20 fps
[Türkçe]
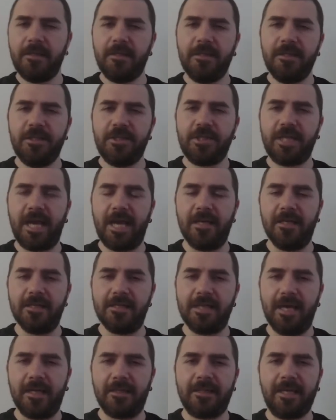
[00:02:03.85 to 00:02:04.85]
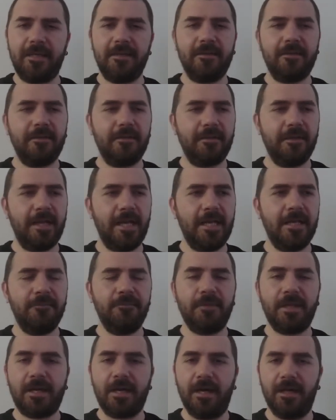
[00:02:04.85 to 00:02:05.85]
İş geldi zaten.
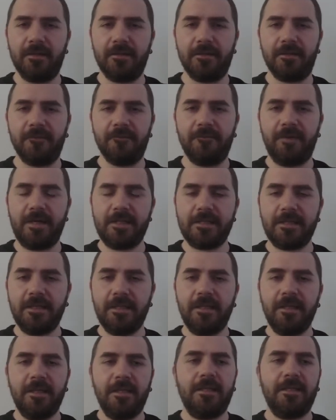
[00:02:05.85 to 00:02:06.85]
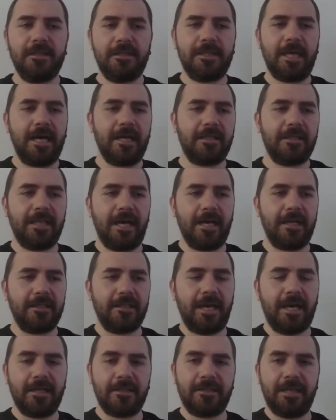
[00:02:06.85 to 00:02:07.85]
Elimde kaldırım var. Tak tak
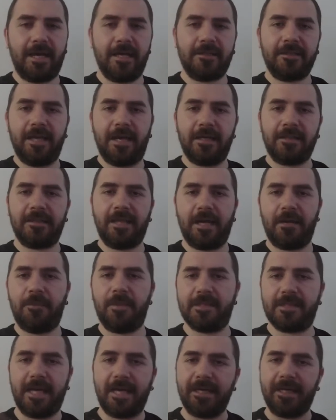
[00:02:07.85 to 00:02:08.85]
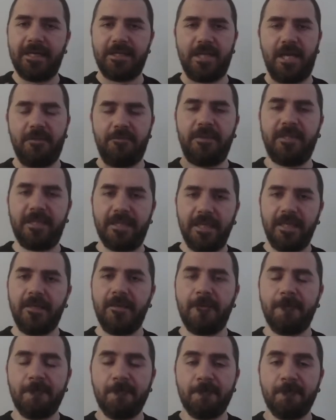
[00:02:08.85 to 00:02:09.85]
tak tak tak tak basar geçer. Bitti.
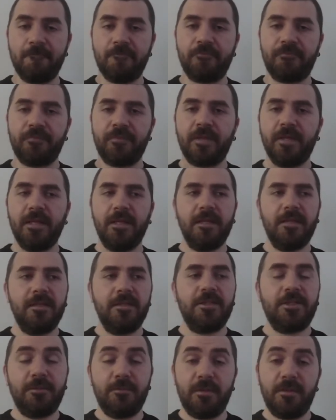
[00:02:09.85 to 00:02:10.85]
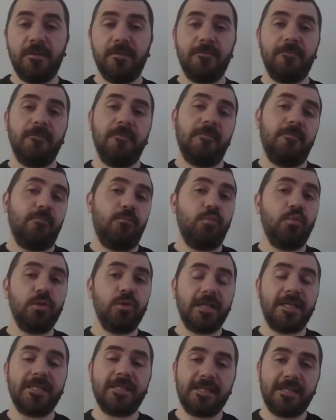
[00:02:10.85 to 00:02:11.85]
Şimdi
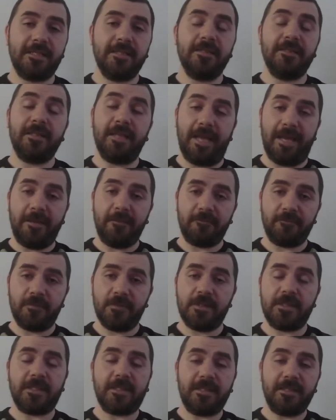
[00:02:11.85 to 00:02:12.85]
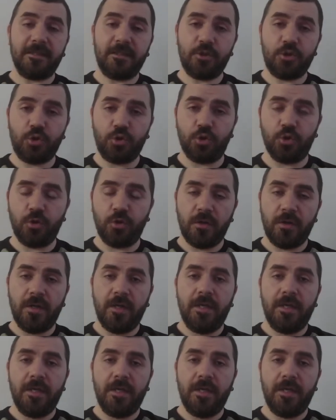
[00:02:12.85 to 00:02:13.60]
buradaki sıkıntı ne? Sıkıntı şu.